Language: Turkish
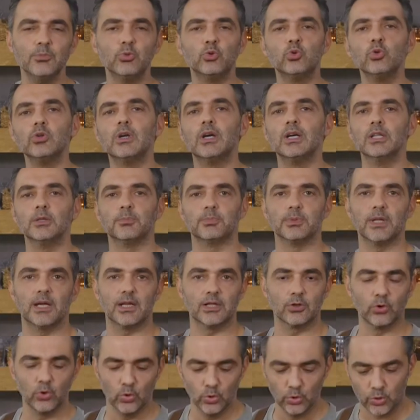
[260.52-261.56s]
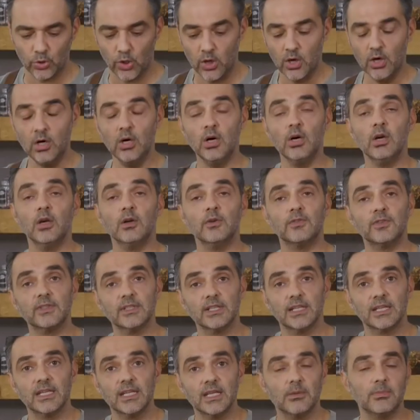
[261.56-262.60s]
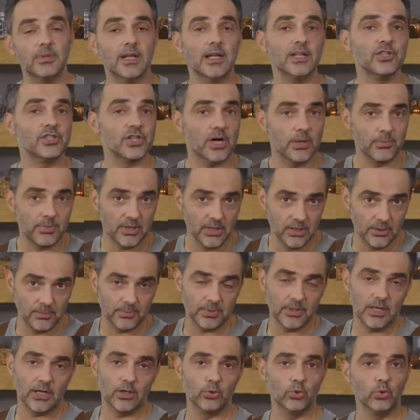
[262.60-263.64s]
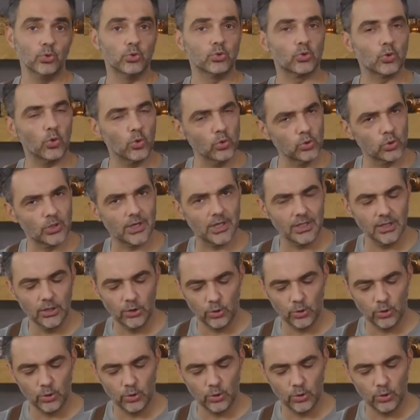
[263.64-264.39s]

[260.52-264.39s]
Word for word: bütün kalıplarda olur. Fırına girebilen cam kalıplarda olur. Olur Allah